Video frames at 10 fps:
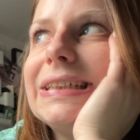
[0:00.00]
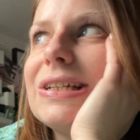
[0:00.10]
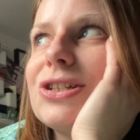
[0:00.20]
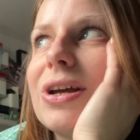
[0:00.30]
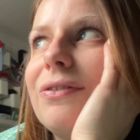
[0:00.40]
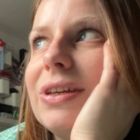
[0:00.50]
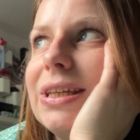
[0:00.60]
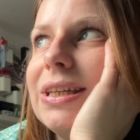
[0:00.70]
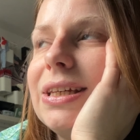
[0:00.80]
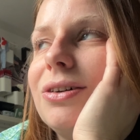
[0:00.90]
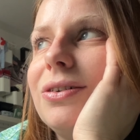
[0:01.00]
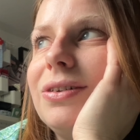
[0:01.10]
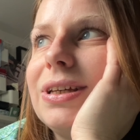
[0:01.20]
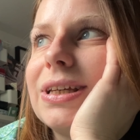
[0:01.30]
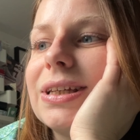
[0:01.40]
J'avais
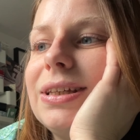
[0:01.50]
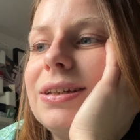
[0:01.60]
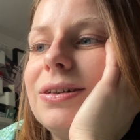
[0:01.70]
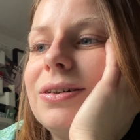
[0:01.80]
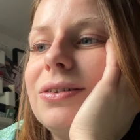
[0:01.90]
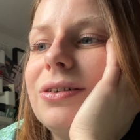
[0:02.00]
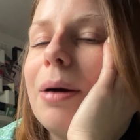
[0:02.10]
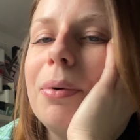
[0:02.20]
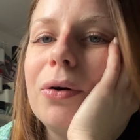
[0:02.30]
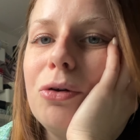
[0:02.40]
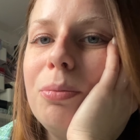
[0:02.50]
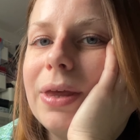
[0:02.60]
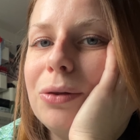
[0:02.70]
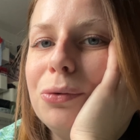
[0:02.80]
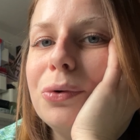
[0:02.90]
écrit apprendre le
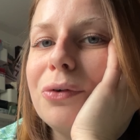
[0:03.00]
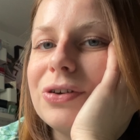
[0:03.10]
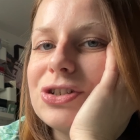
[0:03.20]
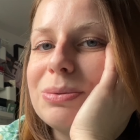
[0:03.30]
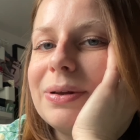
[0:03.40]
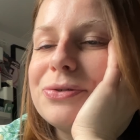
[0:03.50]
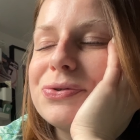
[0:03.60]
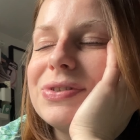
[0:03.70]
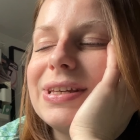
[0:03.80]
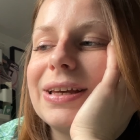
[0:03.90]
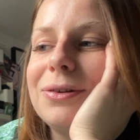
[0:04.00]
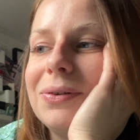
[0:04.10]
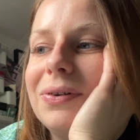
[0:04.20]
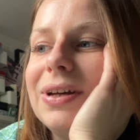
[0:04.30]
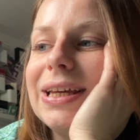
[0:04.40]
piano. Enfin, j'ai plein de choses décrites
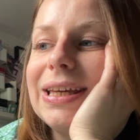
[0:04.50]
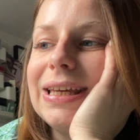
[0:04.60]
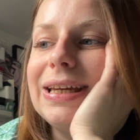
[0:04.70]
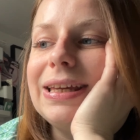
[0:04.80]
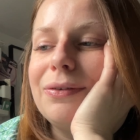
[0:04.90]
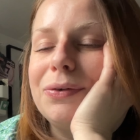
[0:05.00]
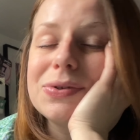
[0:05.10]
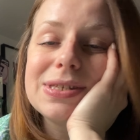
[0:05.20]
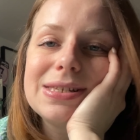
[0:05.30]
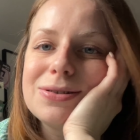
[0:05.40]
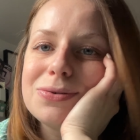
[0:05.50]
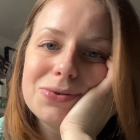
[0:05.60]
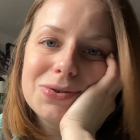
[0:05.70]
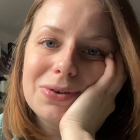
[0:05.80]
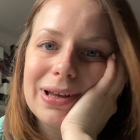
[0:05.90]
dedans. Et il y avait aussi
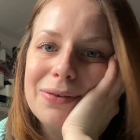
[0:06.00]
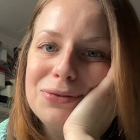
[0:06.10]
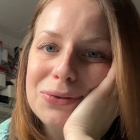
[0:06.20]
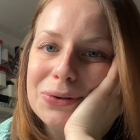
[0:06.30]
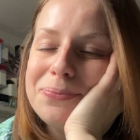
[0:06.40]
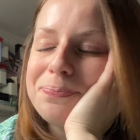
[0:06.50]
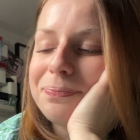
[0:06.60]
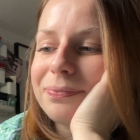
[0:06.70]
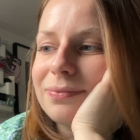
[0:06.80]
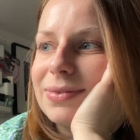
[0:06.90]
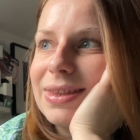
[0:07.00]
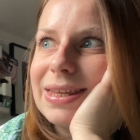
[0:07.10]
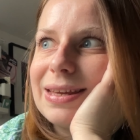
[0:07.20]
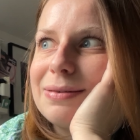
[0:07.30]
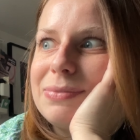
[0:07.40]
ce rêve dedans
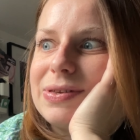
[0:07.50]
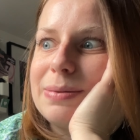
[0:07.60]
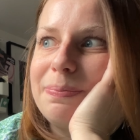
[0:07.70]
mais c'est